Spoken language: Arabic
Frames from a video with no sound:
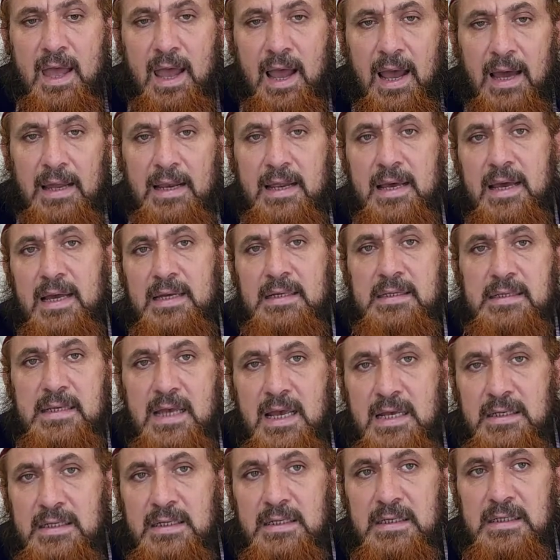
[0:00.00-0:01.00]
على
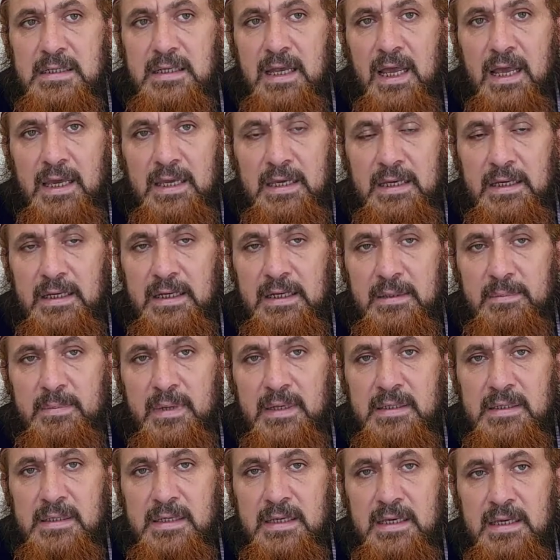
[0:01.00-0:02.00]
أساس صحيح
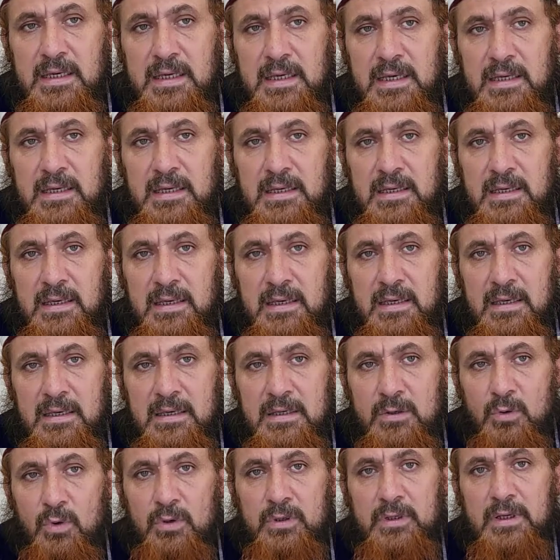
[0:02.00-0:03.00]
متين
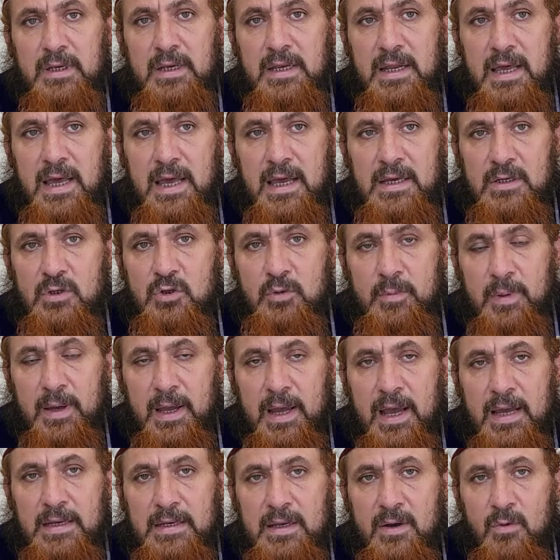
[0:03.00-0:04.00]
يرضي الله
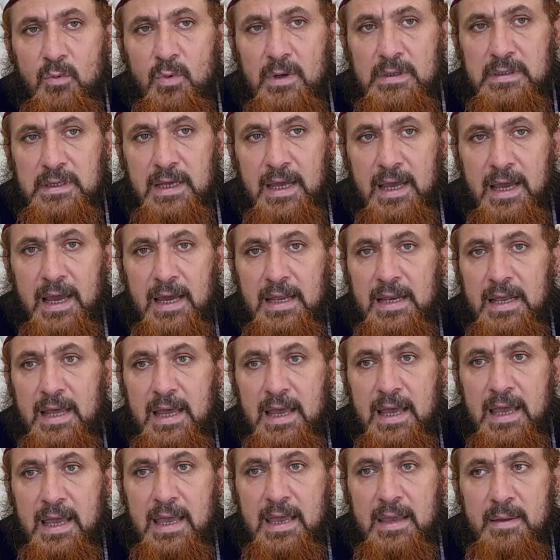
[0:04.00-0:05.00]
سبحانه
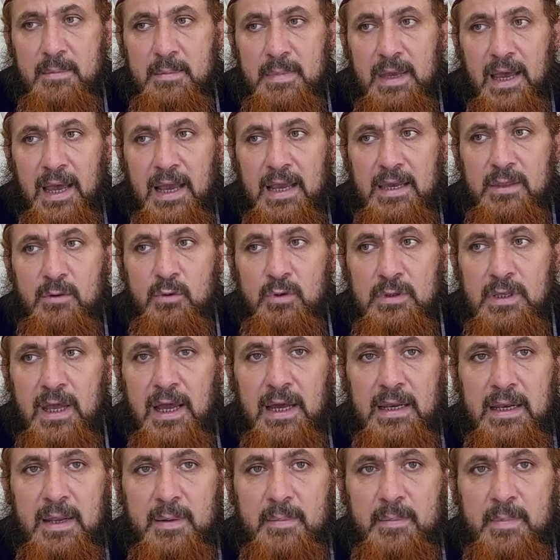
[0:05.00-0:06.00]
وتعالى بحيث
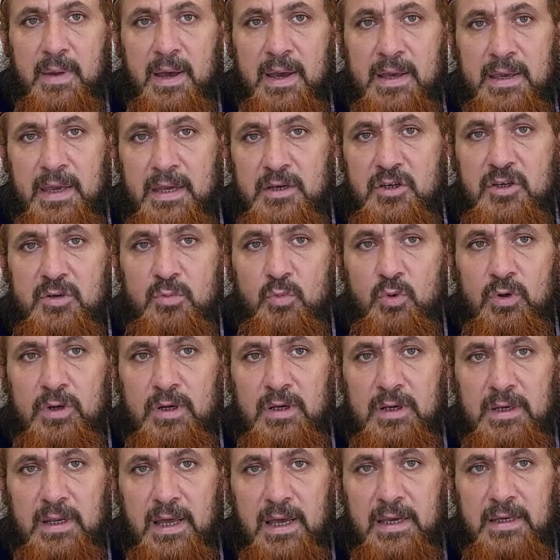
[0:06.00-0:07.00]
تعلم ما يجب
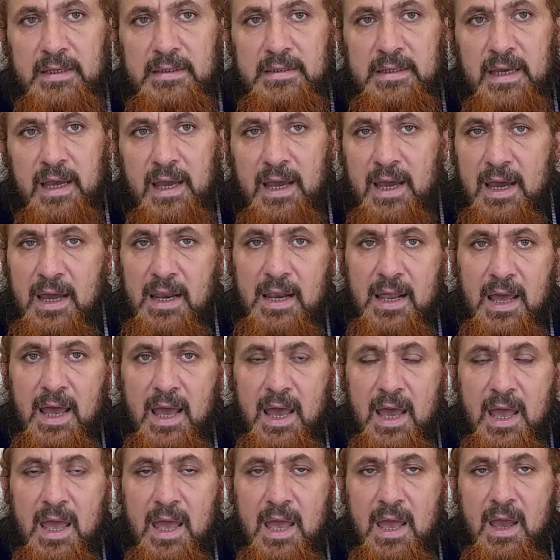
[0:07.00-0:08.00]
لله تعالى
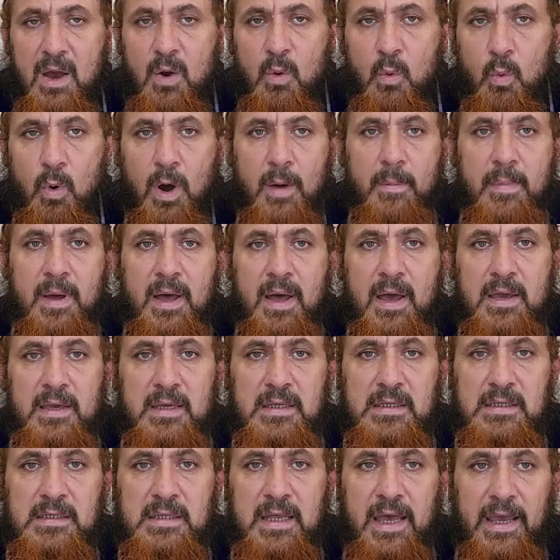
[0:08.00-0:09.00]
وما
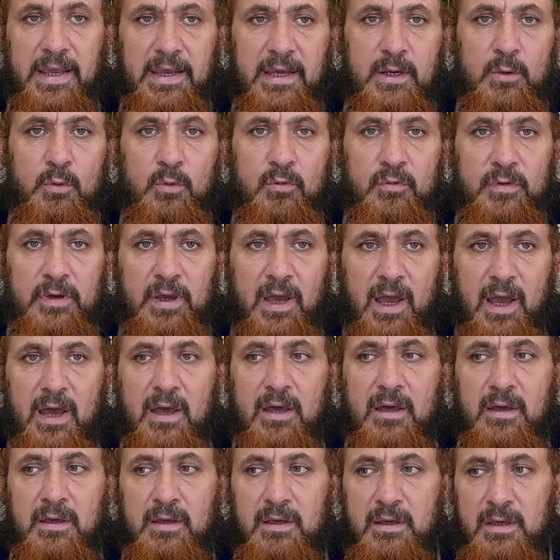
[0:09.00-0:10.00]
يستحيل في
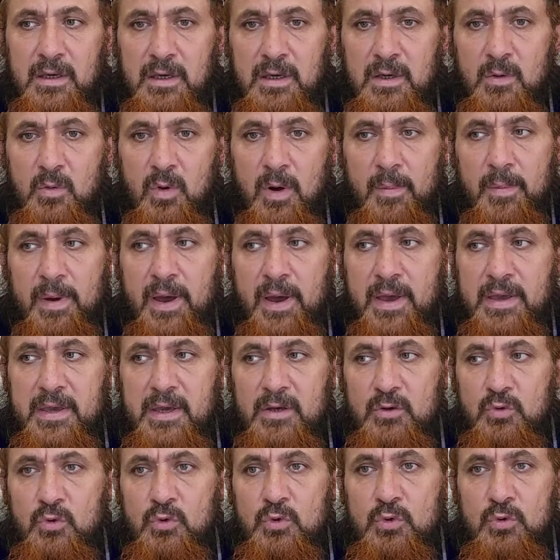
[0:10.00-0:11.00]
حقه وما
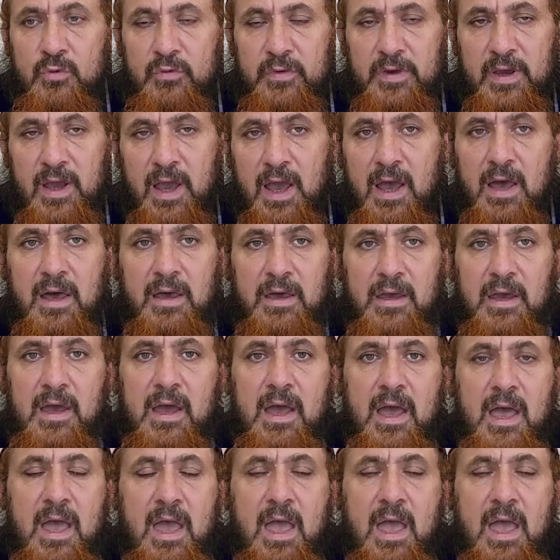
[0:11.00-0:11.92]
يجوز في حقه